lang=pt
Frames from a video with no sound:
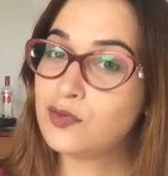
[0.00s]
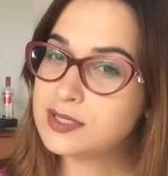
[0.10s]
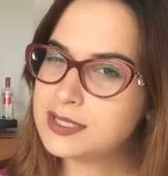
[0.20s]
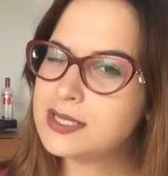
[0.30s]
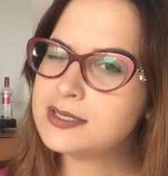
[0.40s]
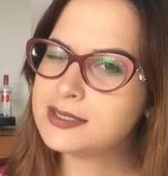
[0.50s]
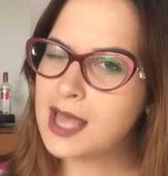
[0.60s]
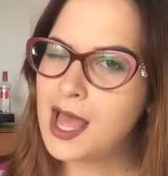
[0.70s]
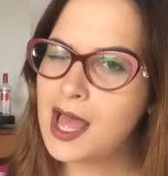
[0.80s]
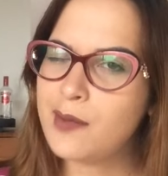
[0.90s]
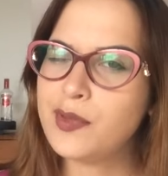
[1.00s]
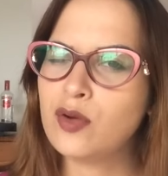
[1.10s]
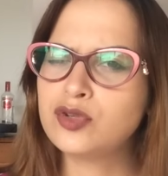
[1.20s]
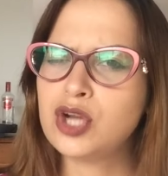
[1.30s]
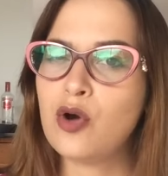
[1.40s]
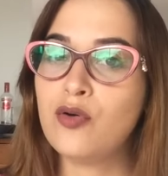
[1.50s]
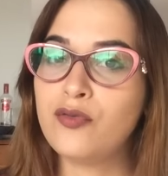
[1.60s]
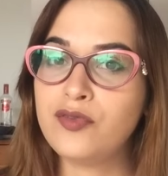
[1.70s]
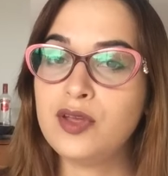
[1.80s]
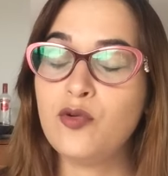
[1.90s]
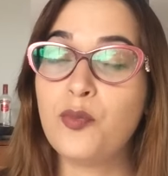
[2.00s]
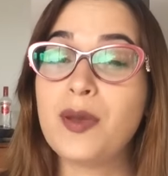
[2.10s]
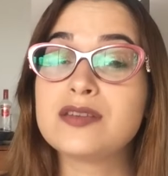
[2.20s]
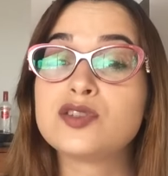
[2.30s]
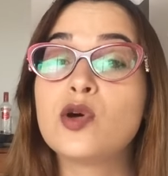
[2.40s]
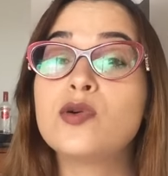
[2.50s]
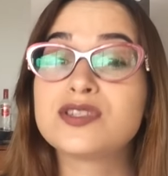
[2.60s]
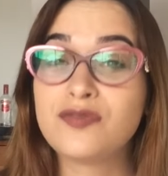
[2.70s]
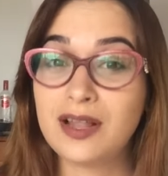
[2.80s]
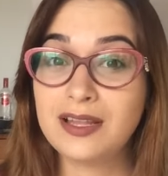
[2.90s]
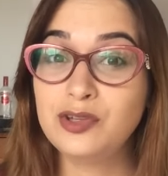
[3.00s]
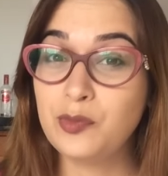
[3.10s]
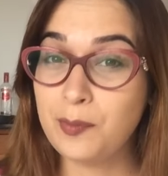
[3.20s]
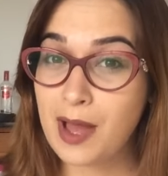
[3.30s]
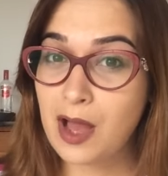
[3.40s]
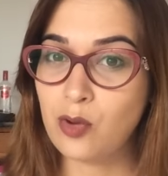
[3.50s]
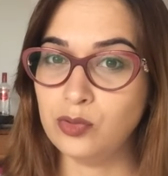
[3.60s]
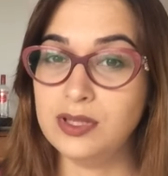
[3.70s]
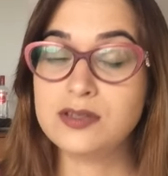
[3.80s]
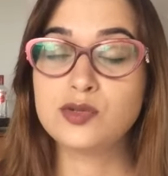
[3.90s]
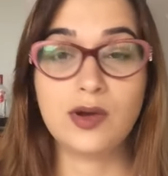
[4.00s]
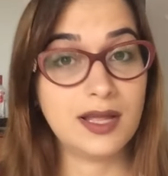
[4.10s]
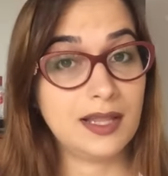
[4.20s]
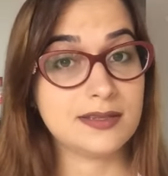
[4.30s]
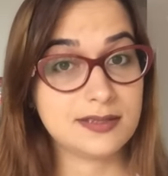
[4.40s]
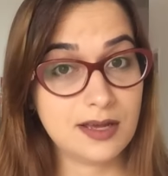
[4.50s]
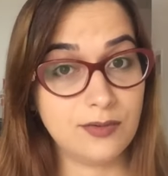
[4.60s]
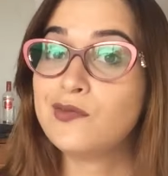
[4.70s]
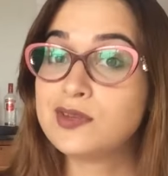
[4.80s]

Você sabe ou já ouviu pessoas falando mal da sua relação?